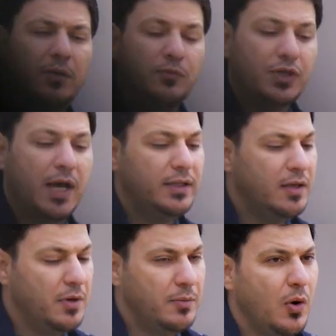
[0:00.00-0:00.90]
مجاهده
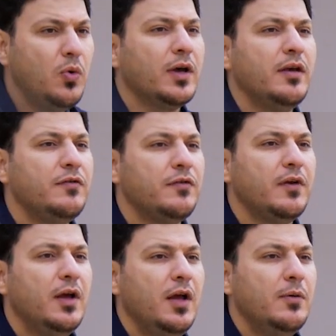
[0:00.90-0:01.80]
بالموقف
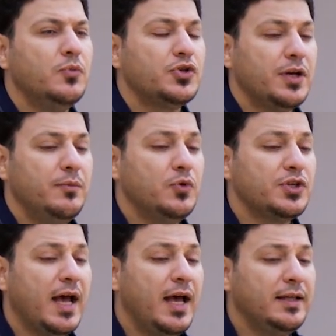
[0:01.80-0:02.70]

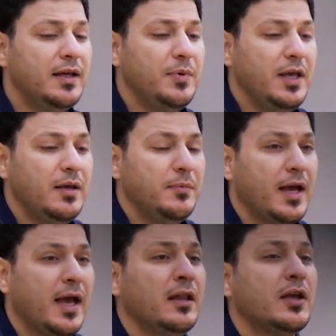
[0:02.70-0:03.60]
مجاهده
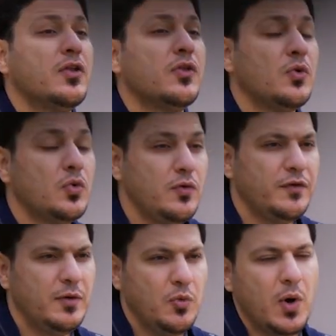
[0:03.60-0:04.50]
بخلق
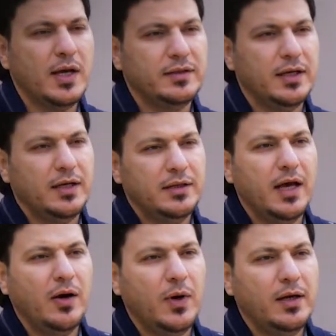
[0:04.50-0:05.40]
الظروف المواتيه
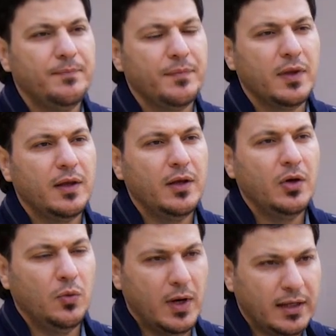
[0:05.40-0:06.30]
للدعوه
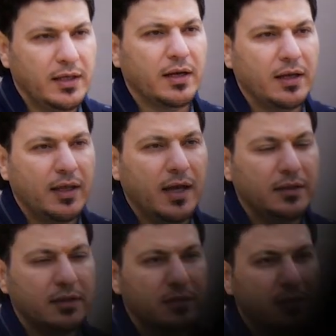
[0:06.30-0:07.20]
واخيرا كانت